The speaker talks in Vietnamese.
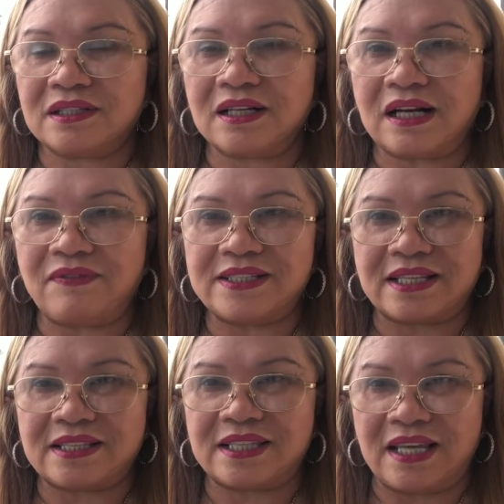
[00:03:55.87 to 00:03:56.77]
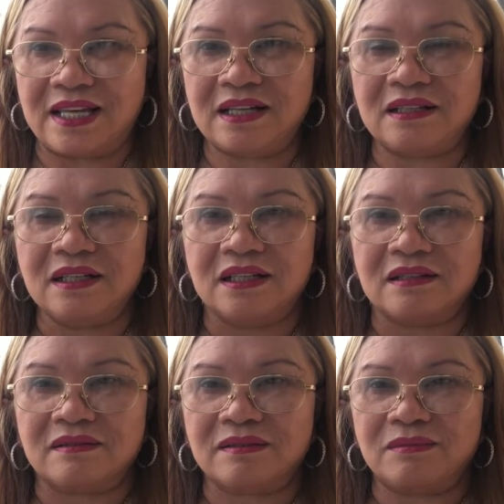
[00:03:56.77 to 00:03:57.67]
tất cả phải sạch sẽ
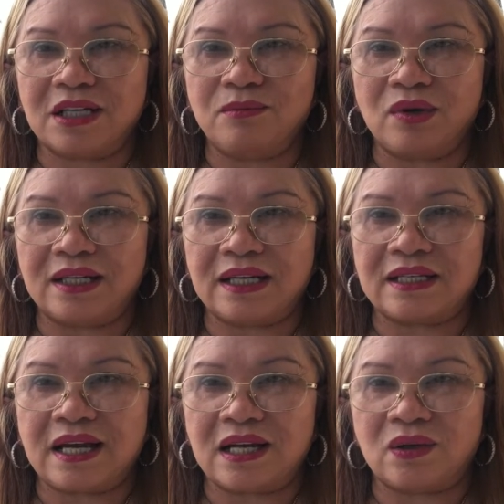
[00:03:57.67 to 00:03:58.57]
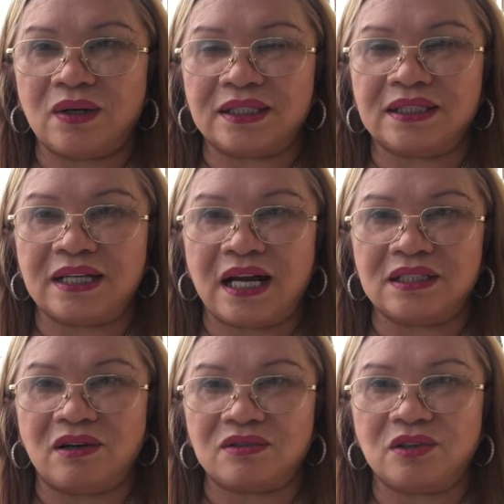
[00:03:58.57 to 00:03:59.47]
khi một người khách ra rồi thứ
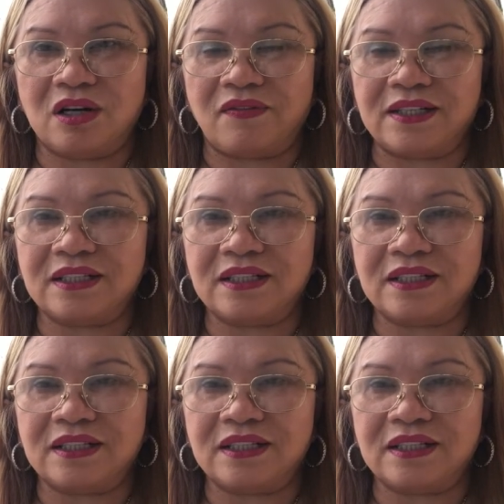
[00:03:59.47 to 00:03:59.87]
hai dọn vô là phải